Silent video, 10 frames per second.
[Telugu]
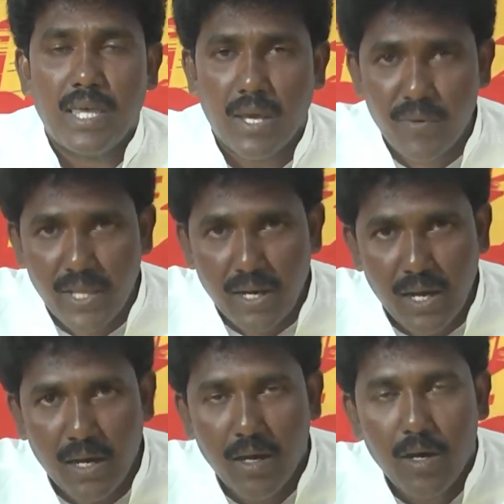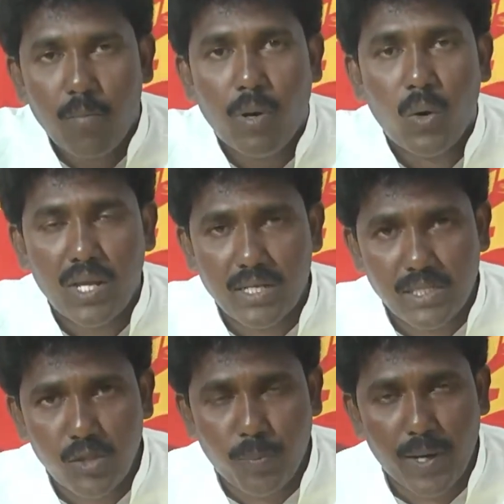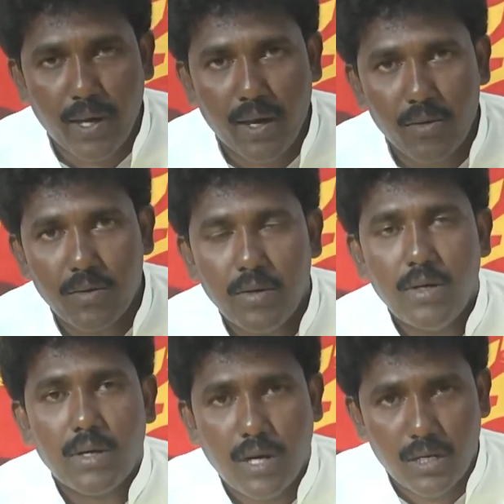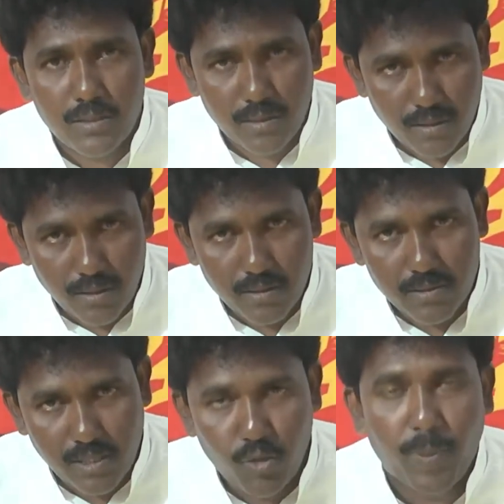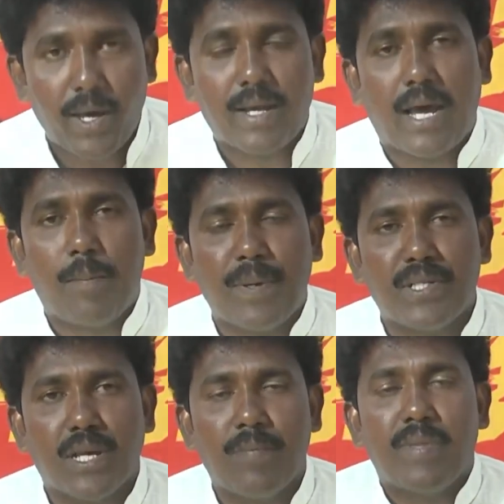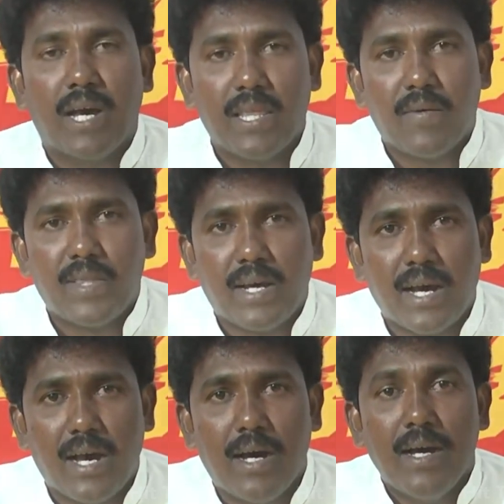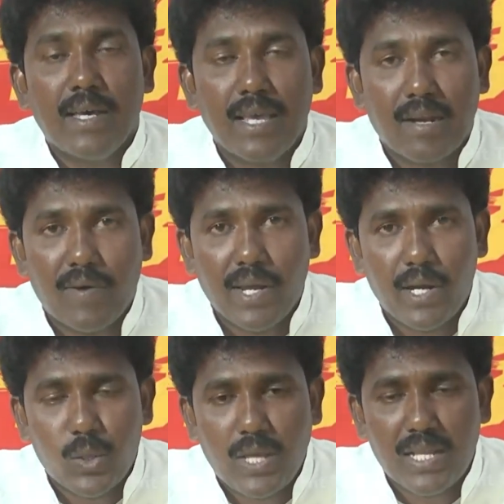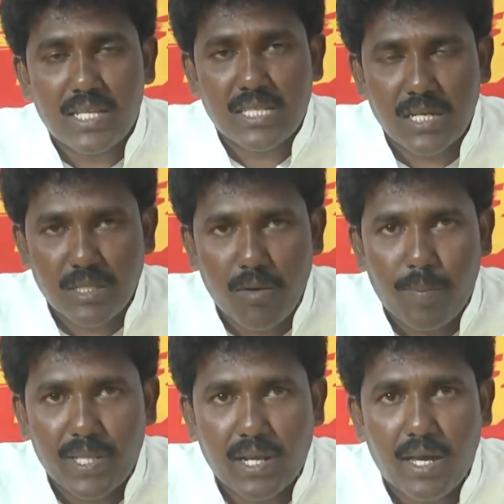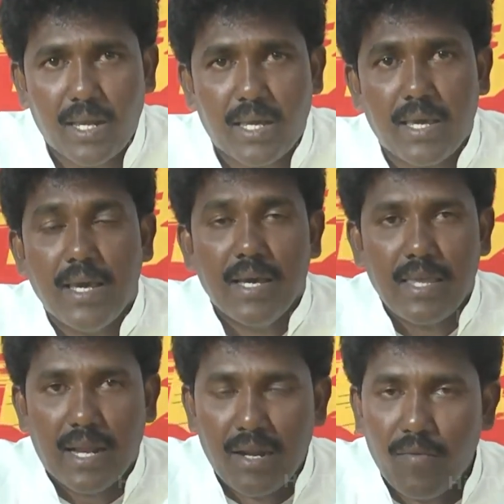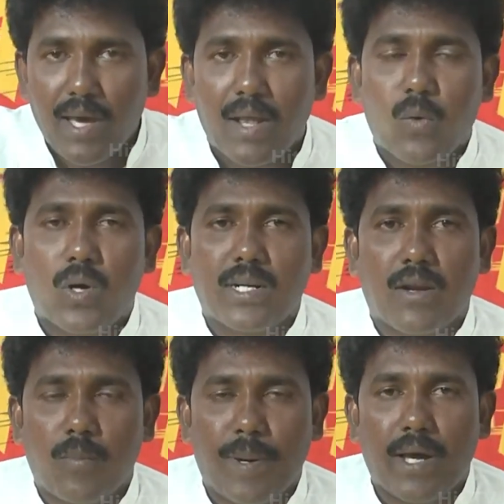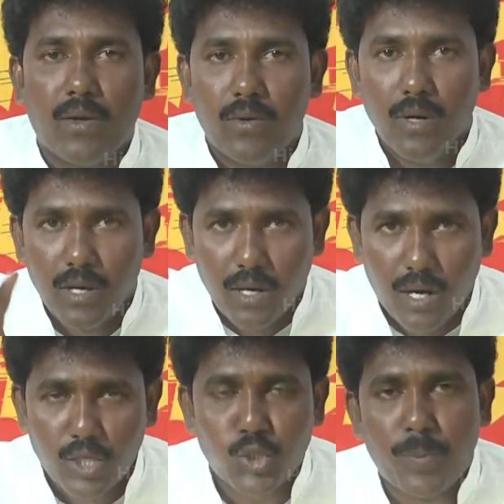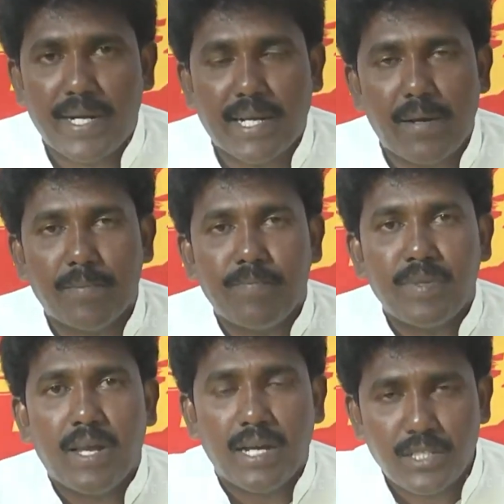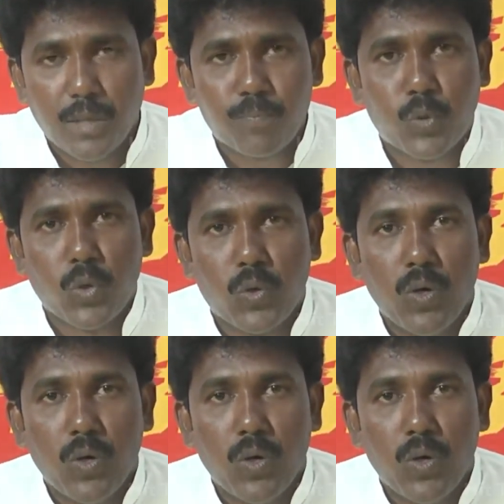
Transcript: ఏ విధంగా మౌలిక సదుపాయాలు సదుపాయాలు కల్పించాం అదేవిధంగా ఇరవై ఏడు దళిత సంక్షేమ పథకాలకి ఎన్ని వేల కోట్ల రూపాయలు ఖర్చు పెట్టాం అని చెప్తూ